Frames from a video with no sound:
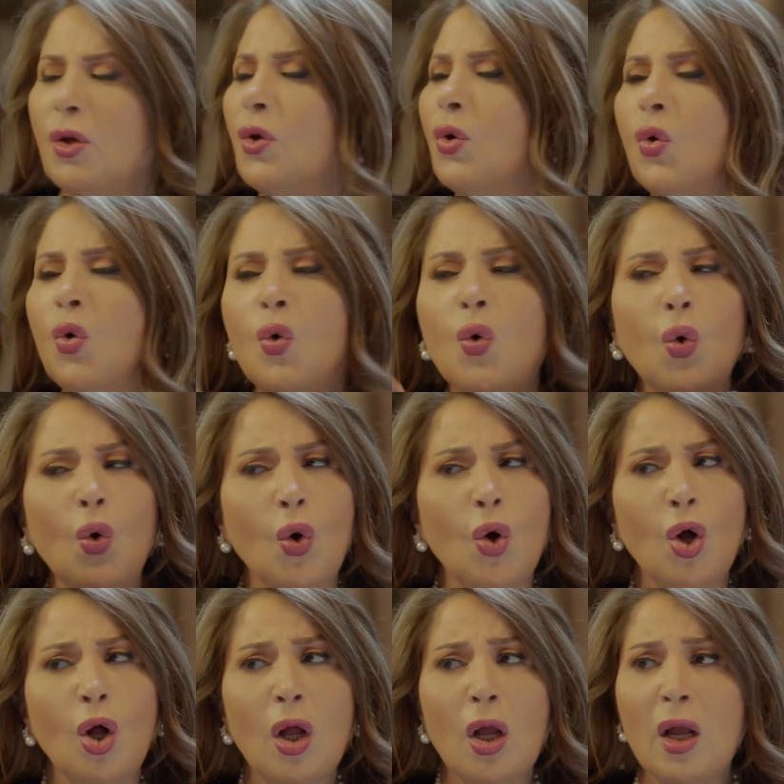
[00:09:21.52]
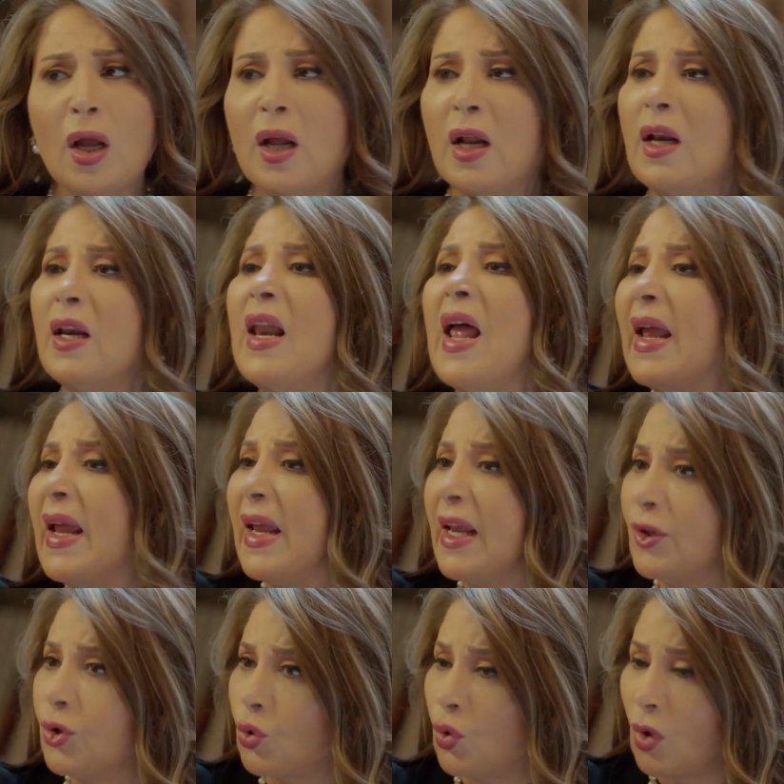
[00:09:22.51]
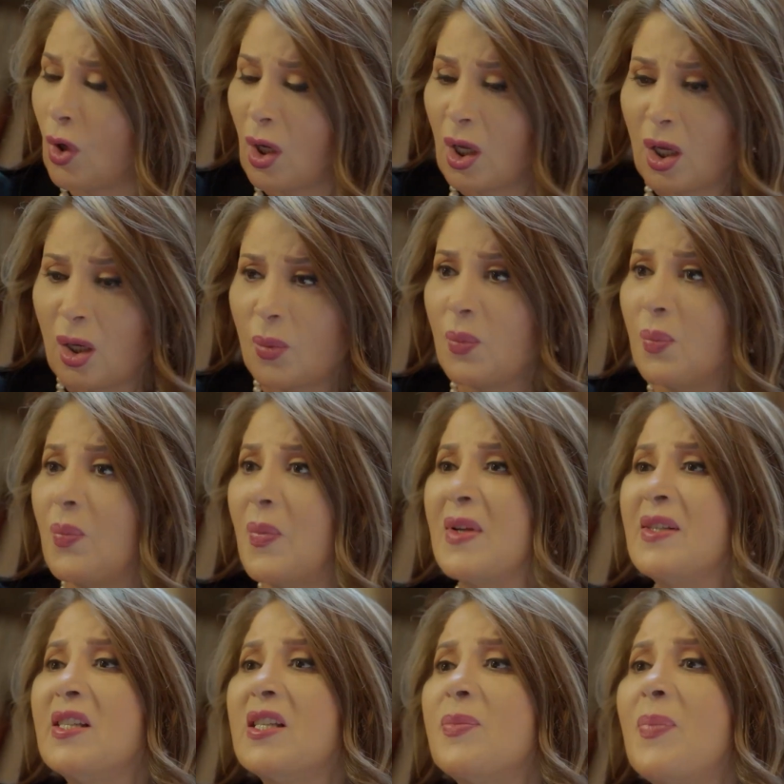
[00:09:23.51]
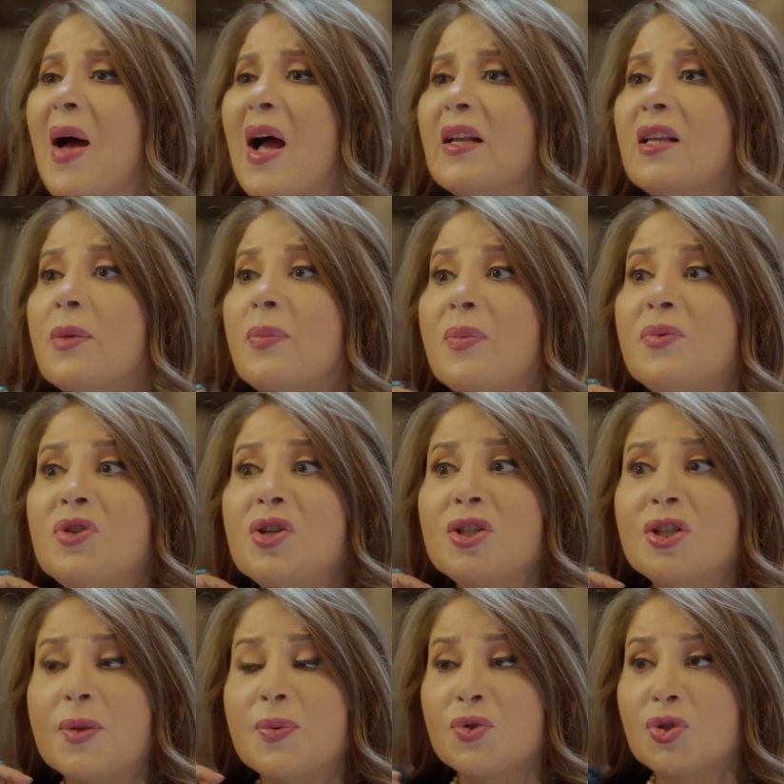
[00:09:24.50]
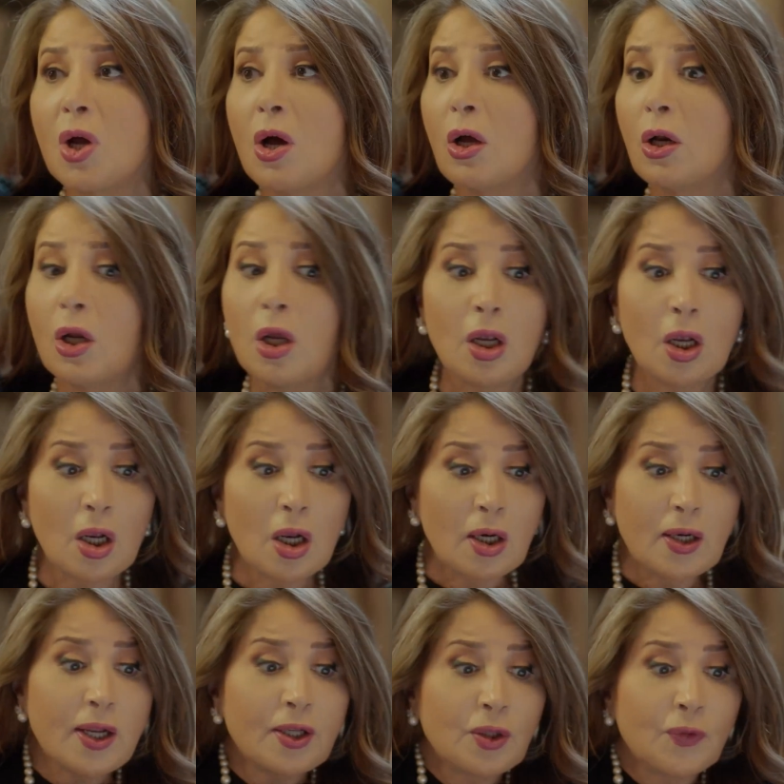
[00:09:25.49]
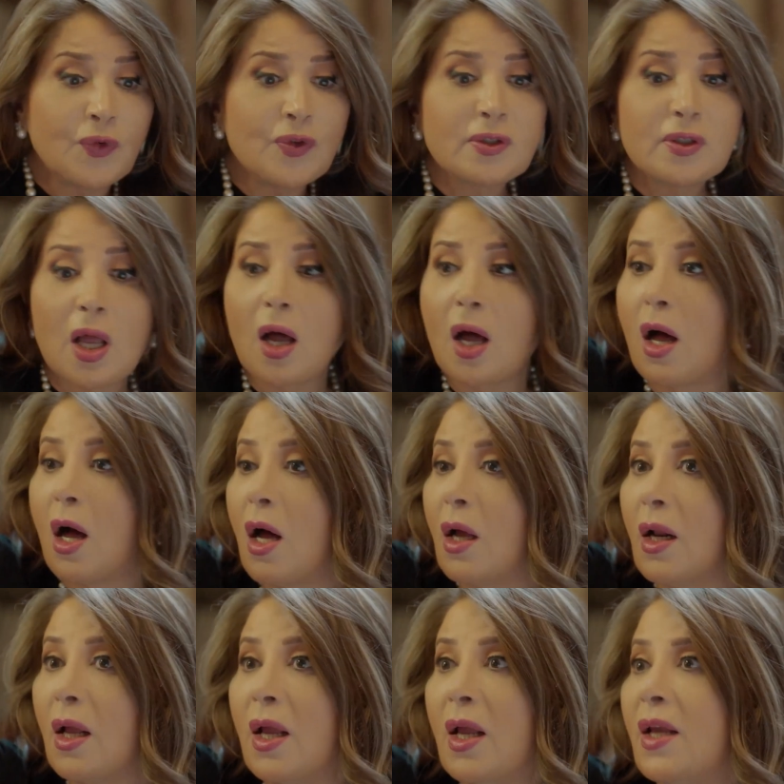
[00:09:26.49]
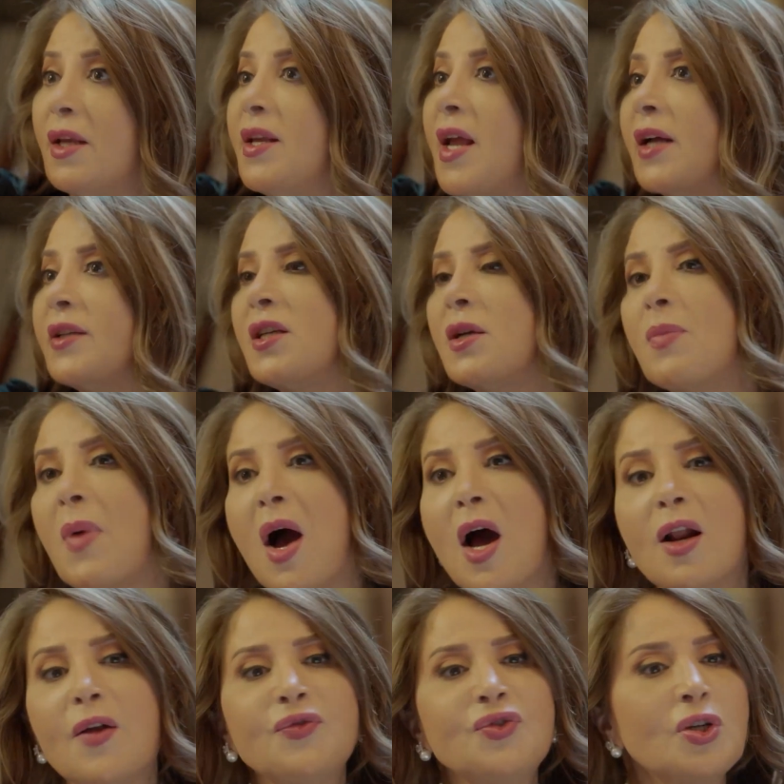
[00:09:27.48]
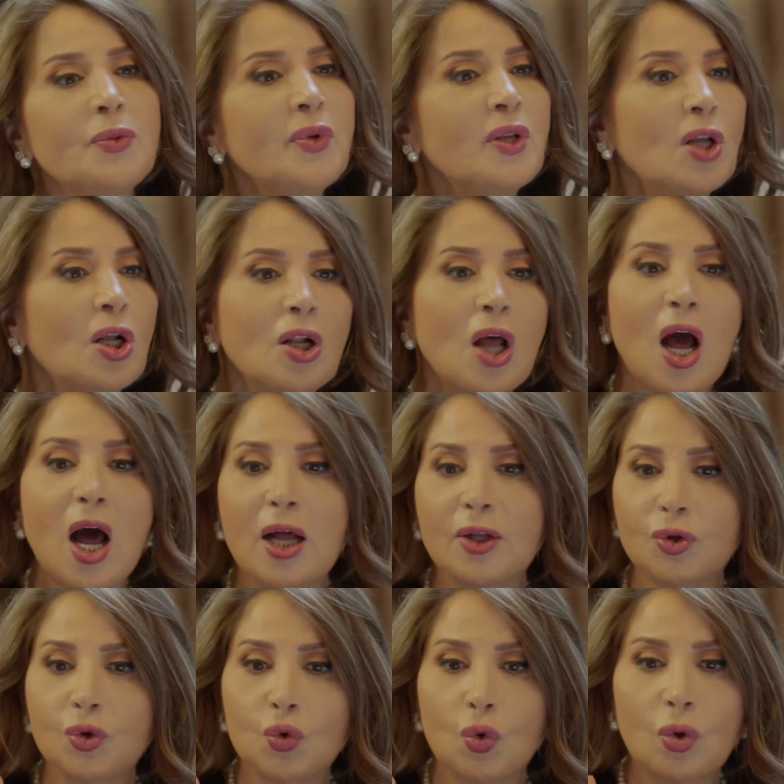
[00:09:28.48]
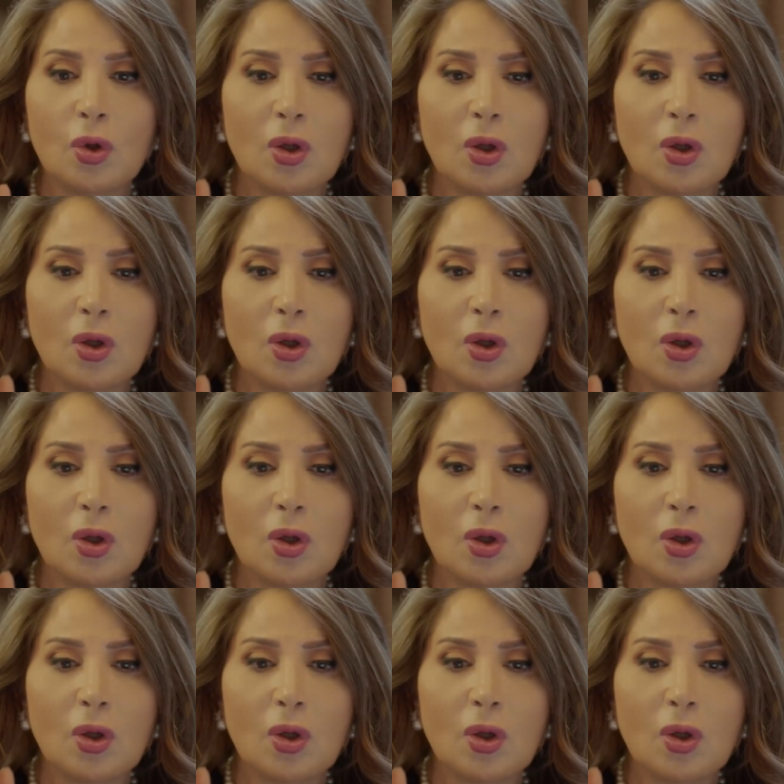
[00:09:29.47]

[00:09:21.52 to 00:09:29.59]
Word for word: يوه لقيته بس بعد ما مشيت بشهر لقيته في الصحارى يا اختي ما اعرفش مين اللي حاطه